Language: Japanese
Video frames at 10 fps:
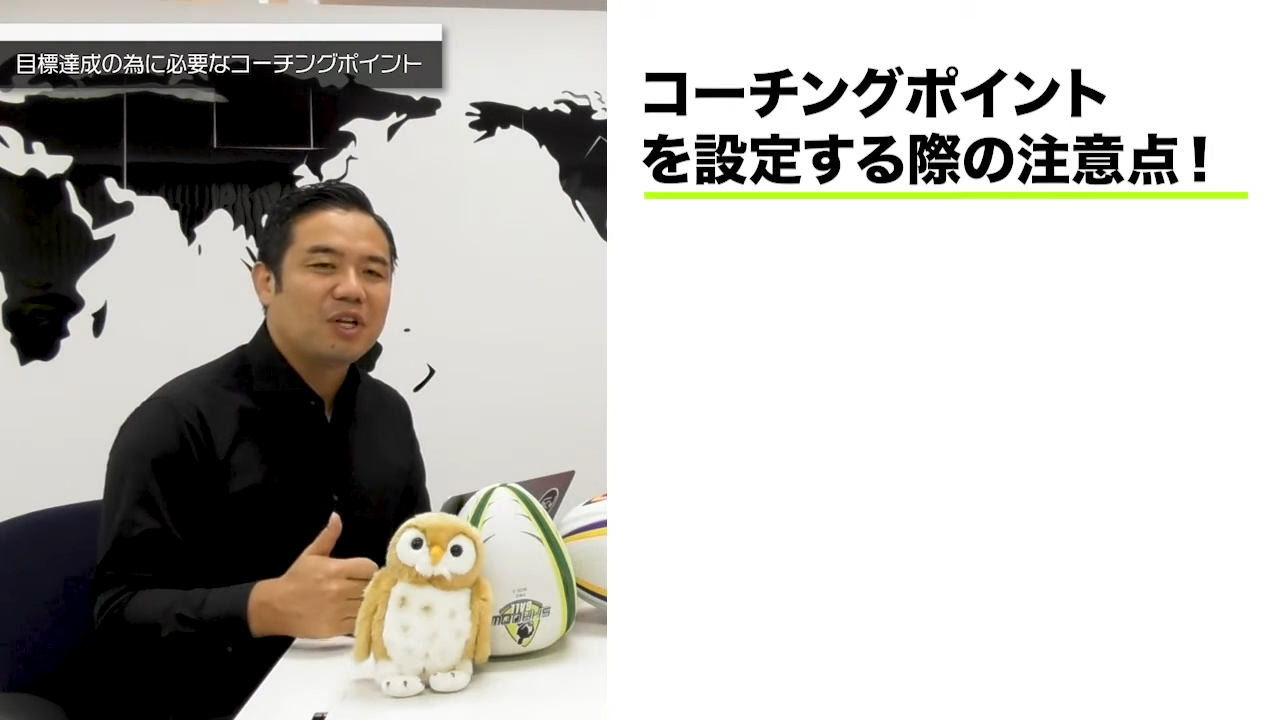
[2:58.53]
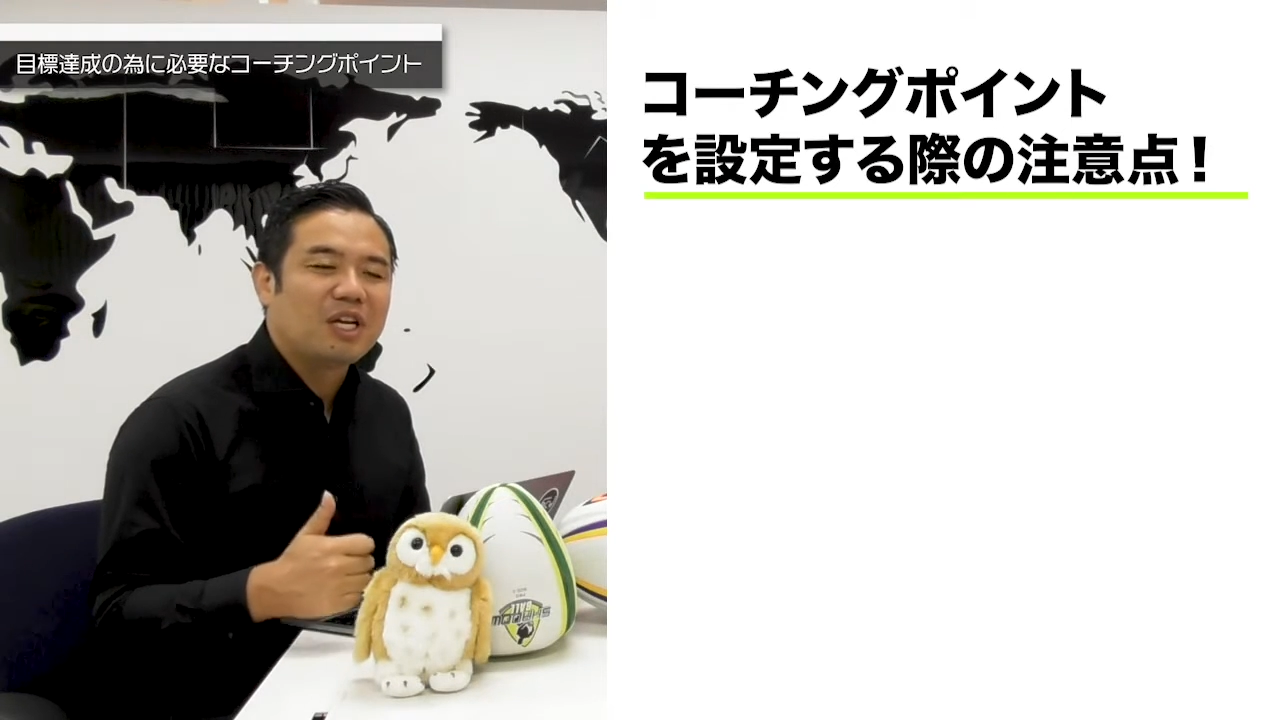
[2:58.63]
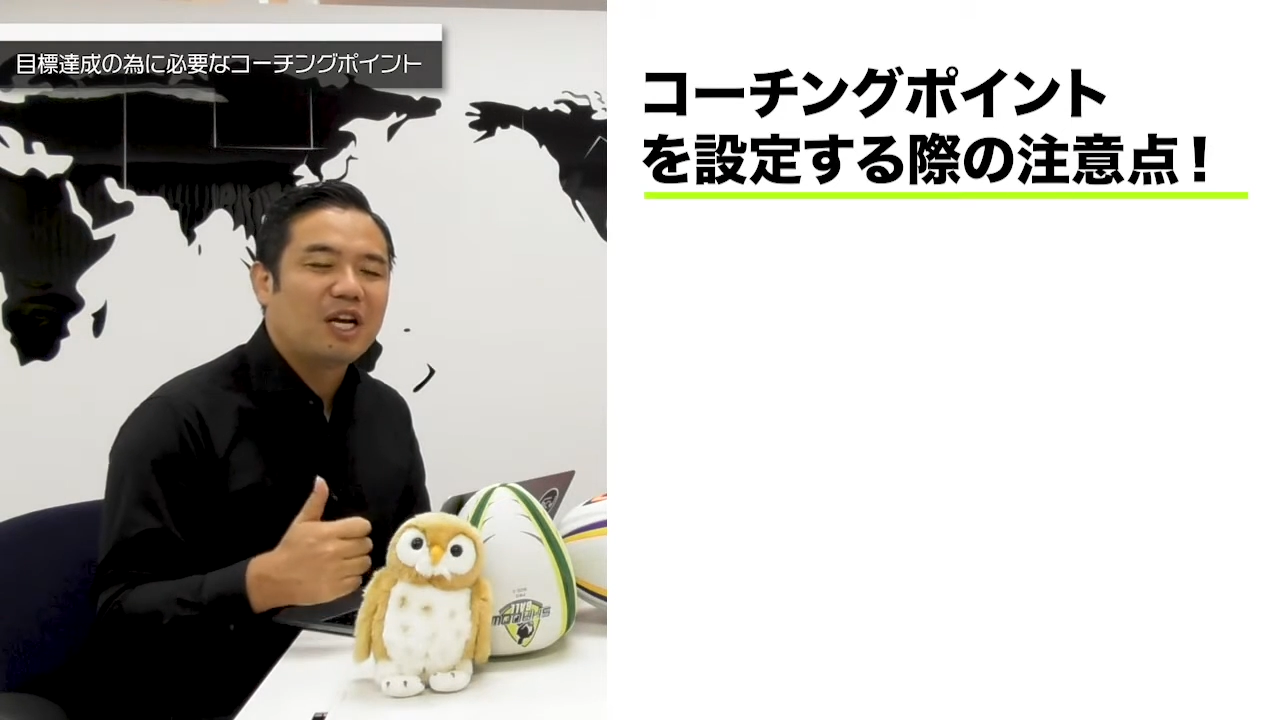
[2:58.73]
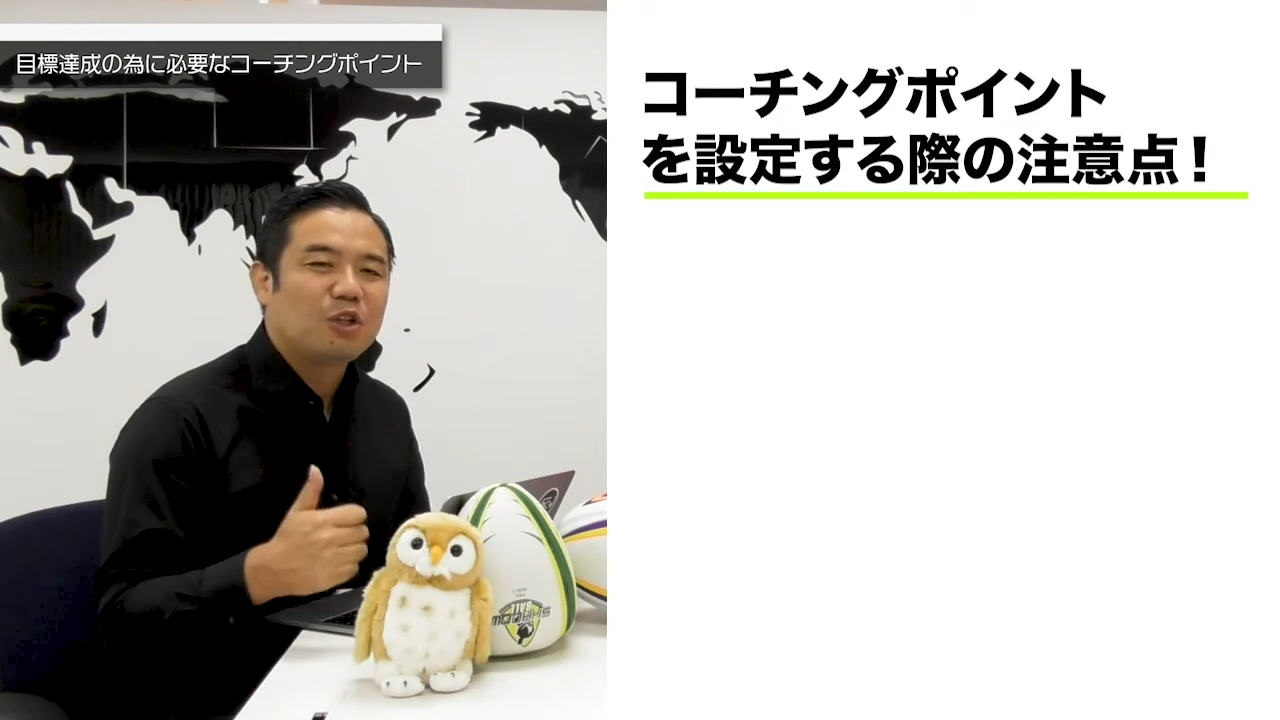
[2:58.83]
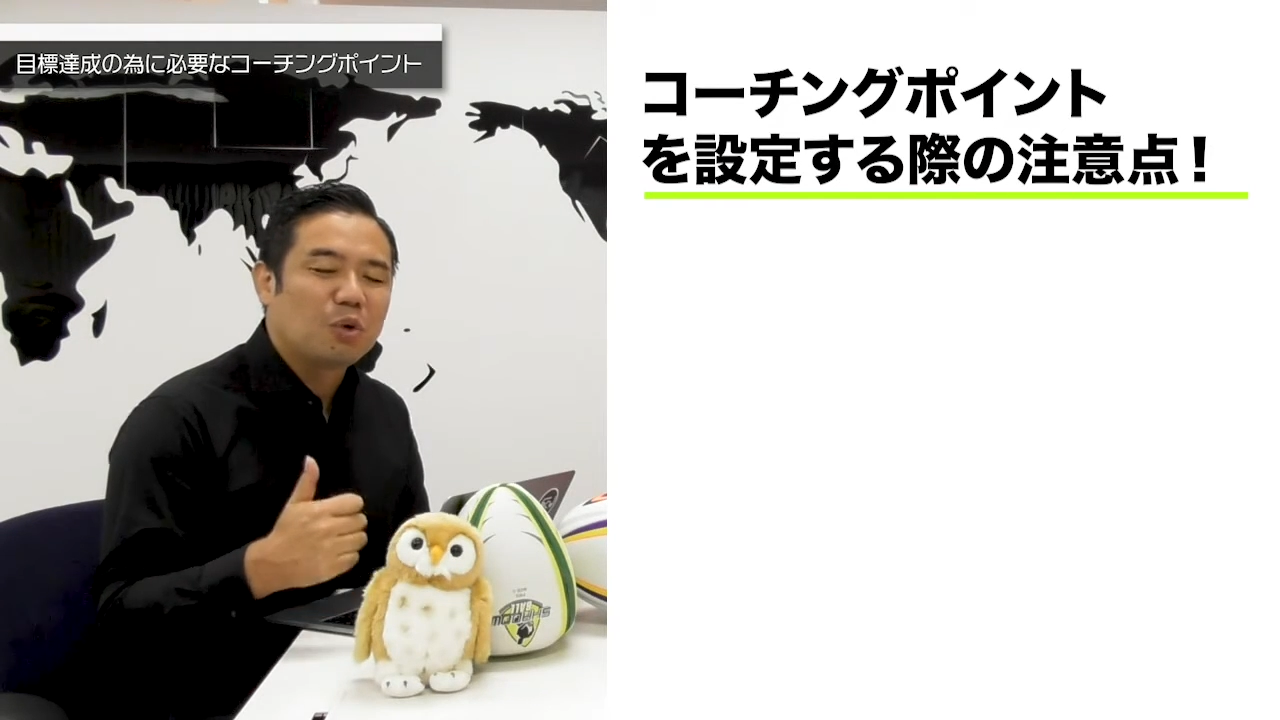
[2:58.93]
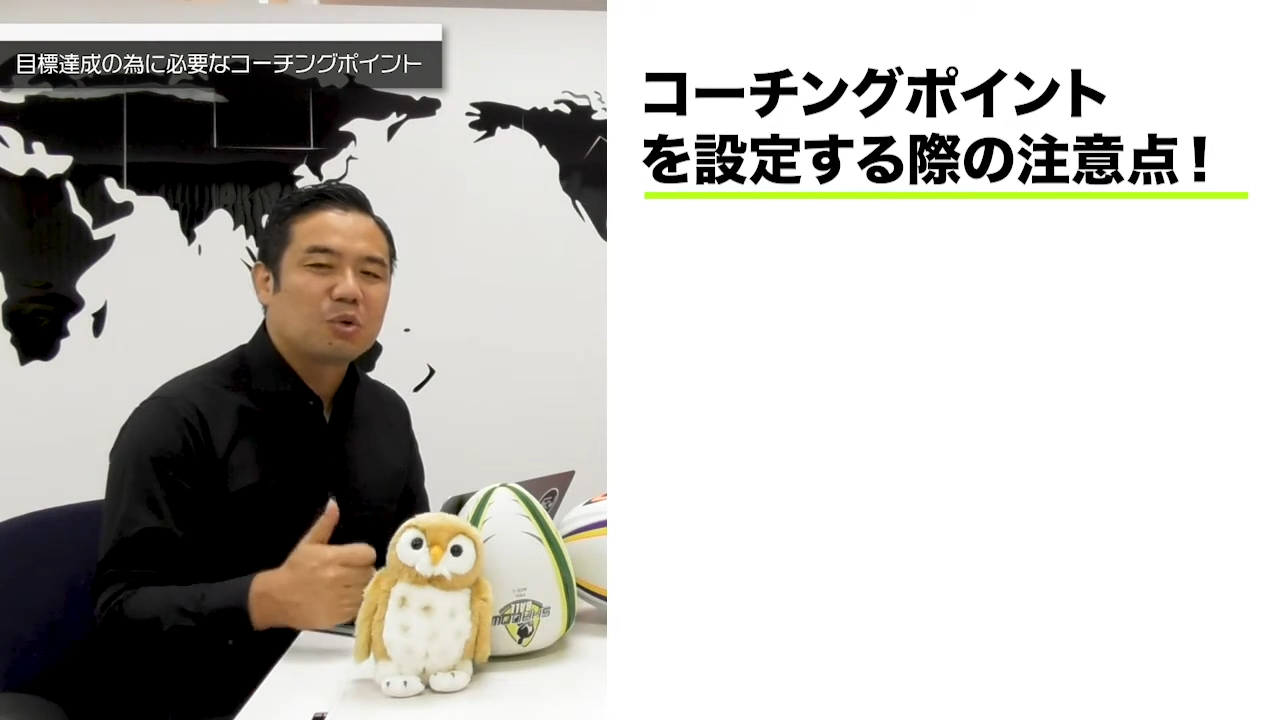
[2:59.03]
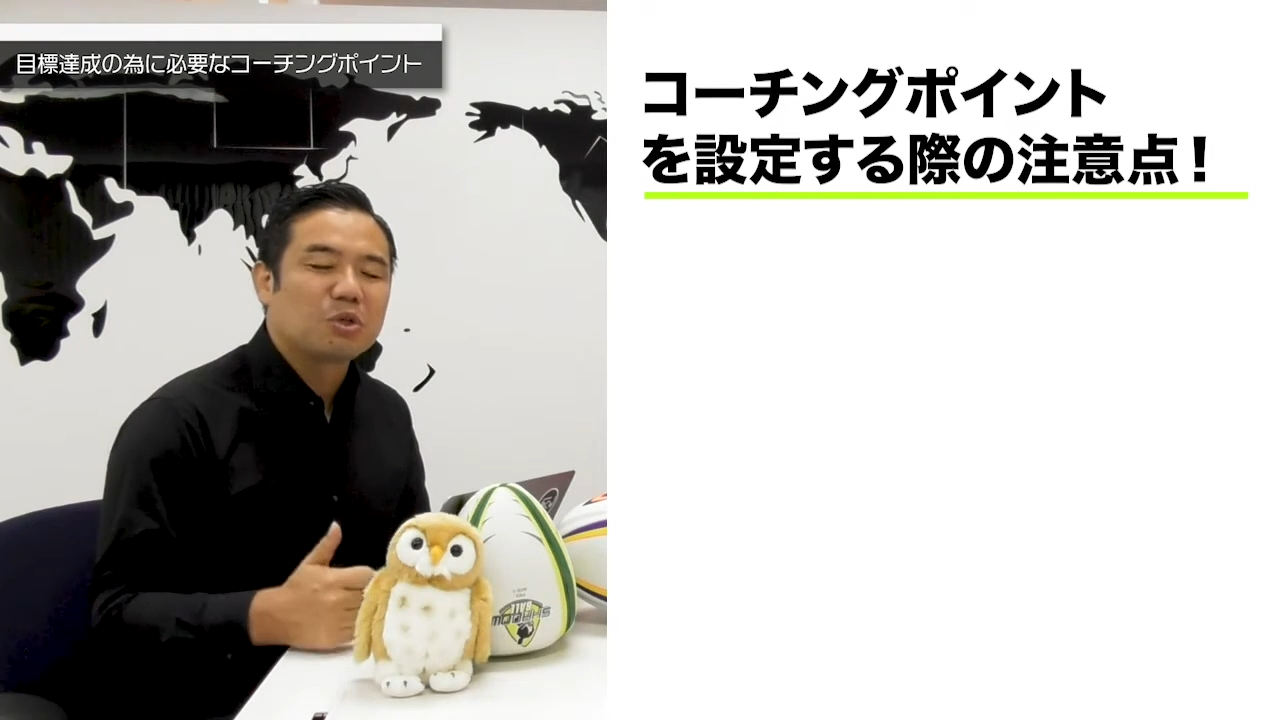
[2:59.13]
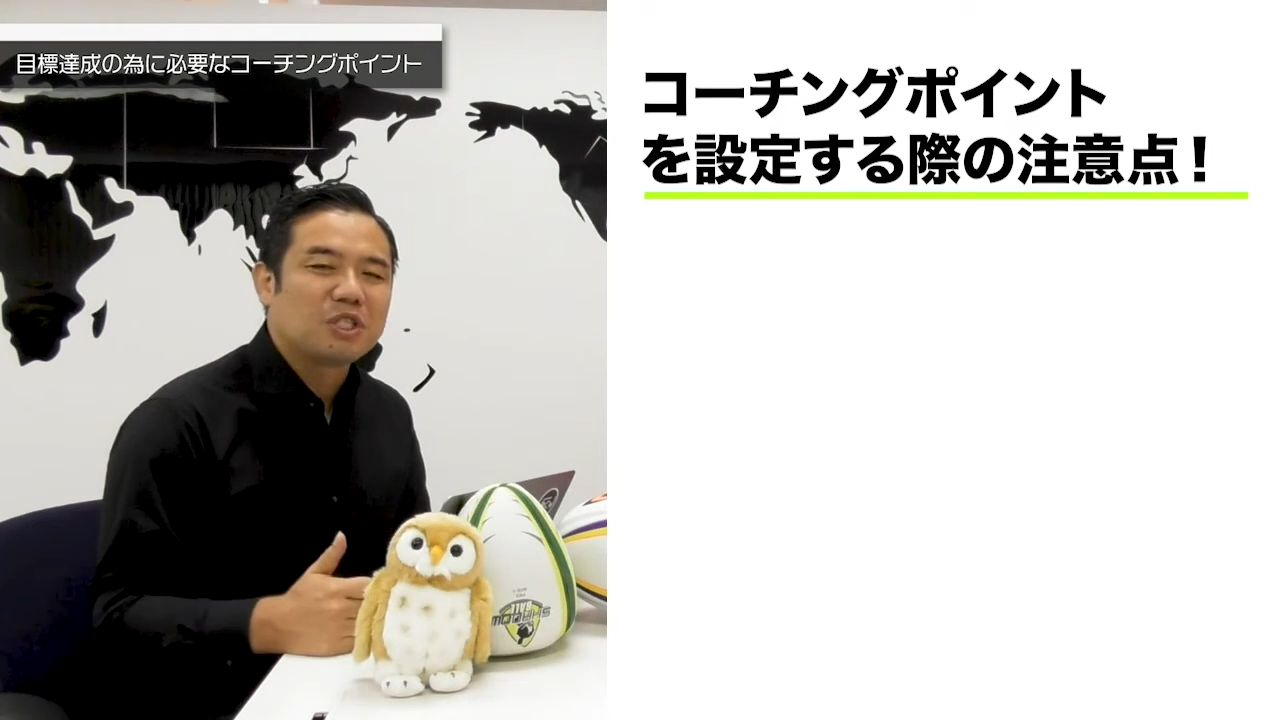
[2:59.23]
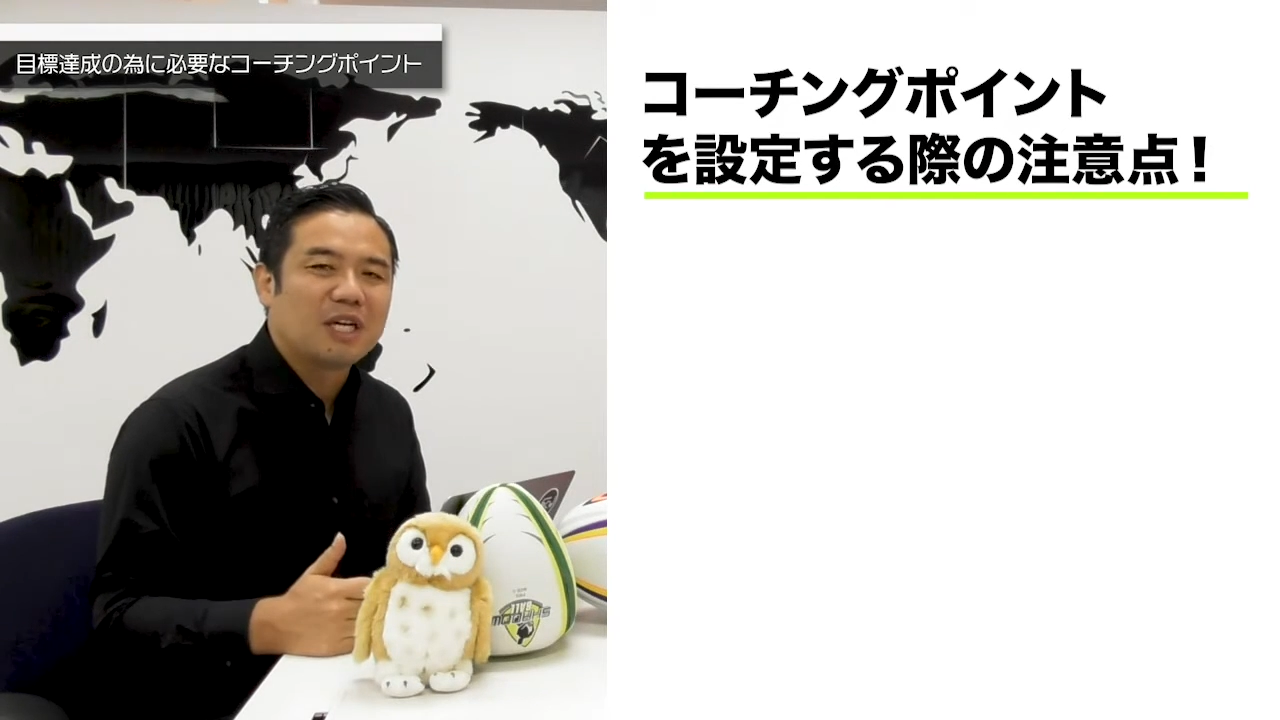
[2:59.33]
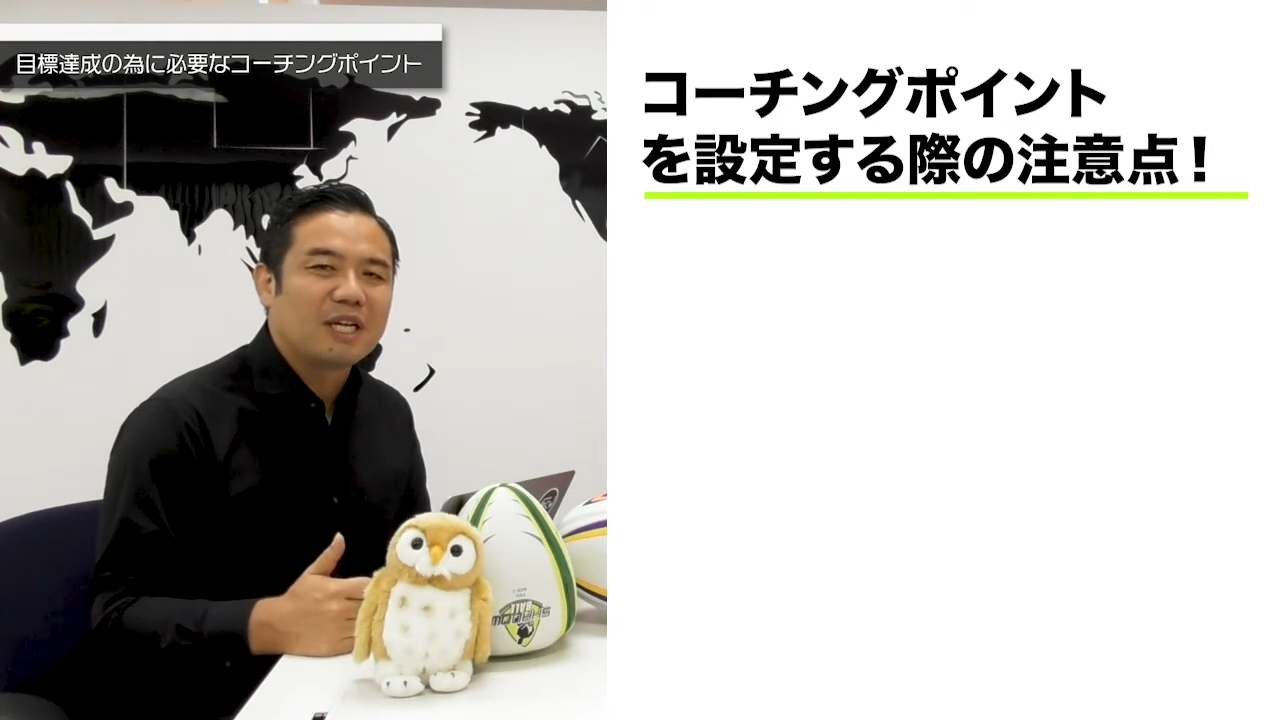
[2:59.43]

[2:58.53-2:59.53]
意外と落とし